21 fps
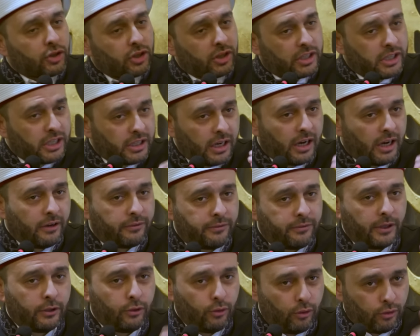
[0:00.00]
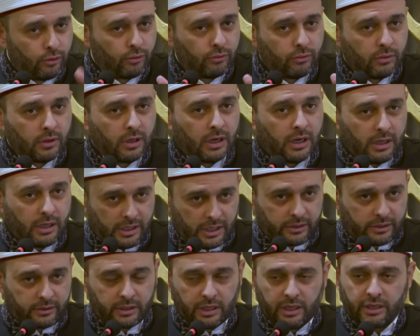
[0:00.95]
şirki de affediyor.
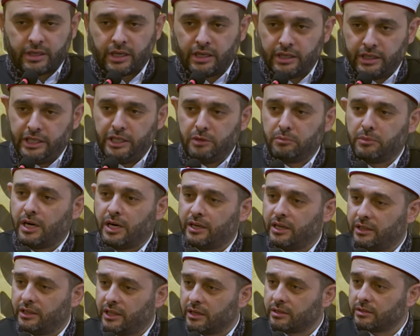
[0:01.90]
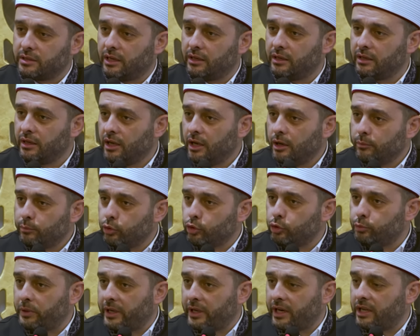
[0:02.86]
Hayattayken iman edersen
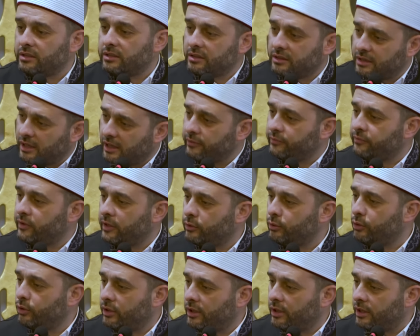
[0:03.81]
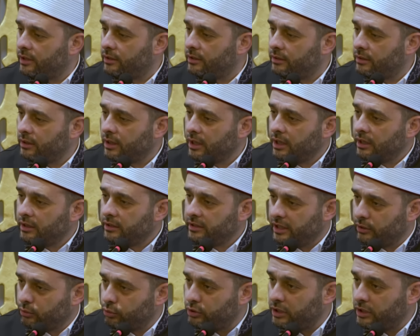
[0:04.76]
putperesti de affediyor yani.
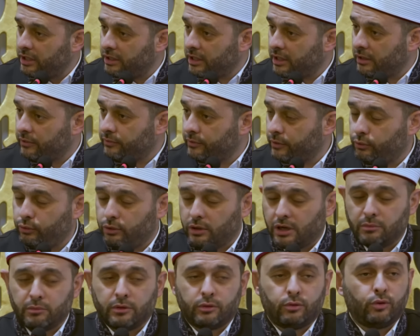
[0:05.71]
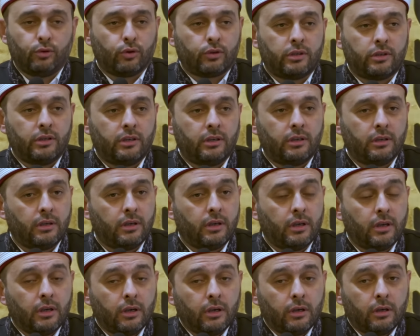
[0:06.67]
Yahudi'yi de affediyor. Ama diyor ki
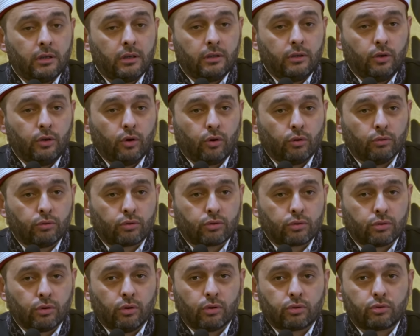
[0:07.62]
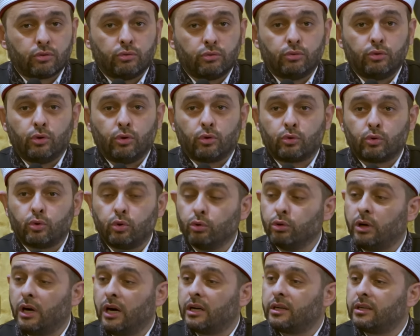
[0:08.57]
ne olursa olsun diyor
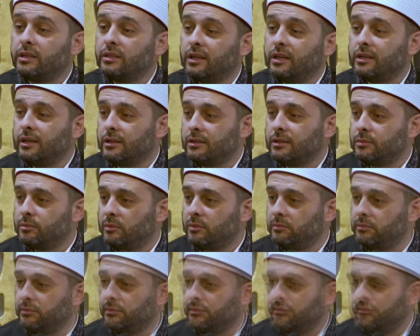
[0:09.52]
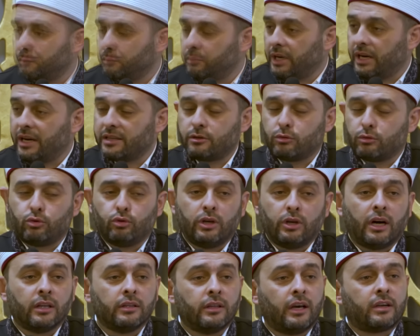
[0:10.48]
kul hakkına karışma. Bazı
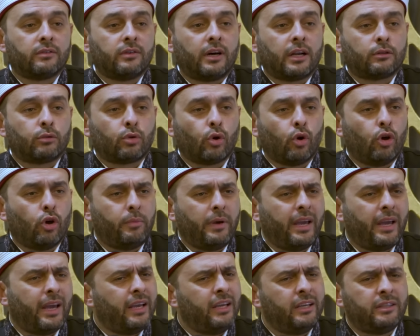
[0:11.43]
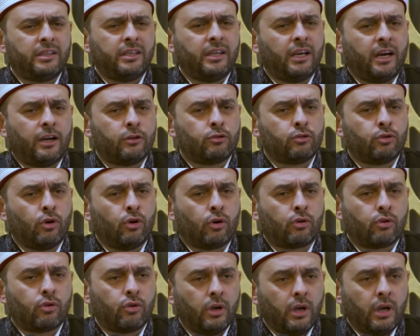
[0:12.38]
günahlar var tövbeye ihtiyacı
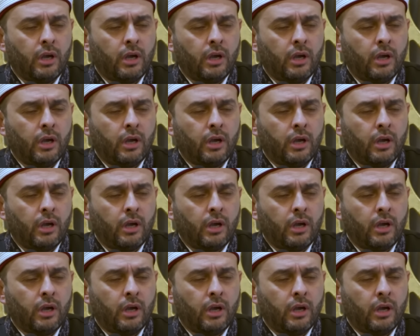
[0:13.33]
yok.